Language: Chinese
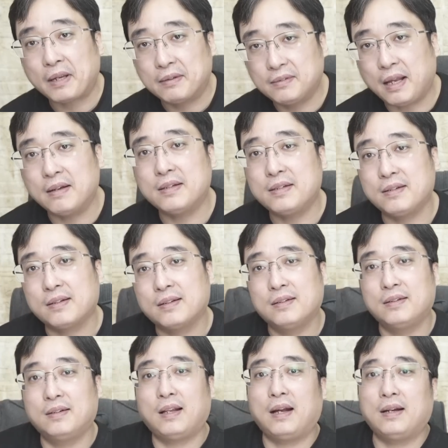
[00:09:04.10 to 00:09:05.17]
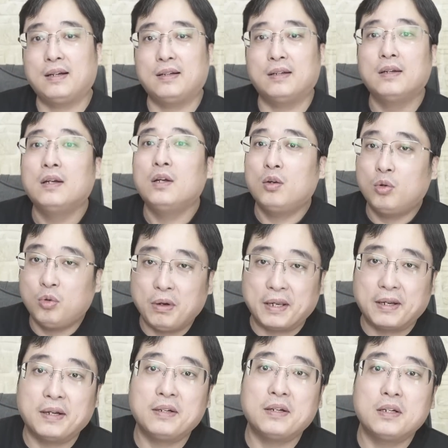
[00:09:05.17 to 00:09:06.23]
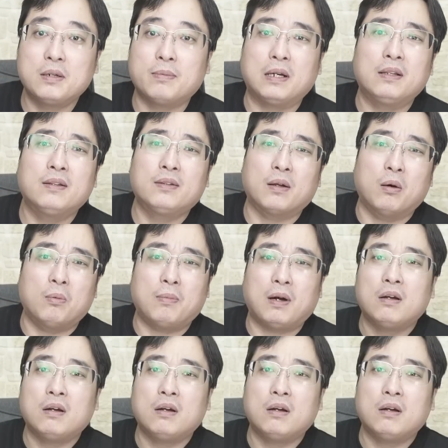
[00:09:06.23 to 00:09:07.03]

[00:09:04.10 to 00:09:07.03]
但是荷兰人会跟着日本人走。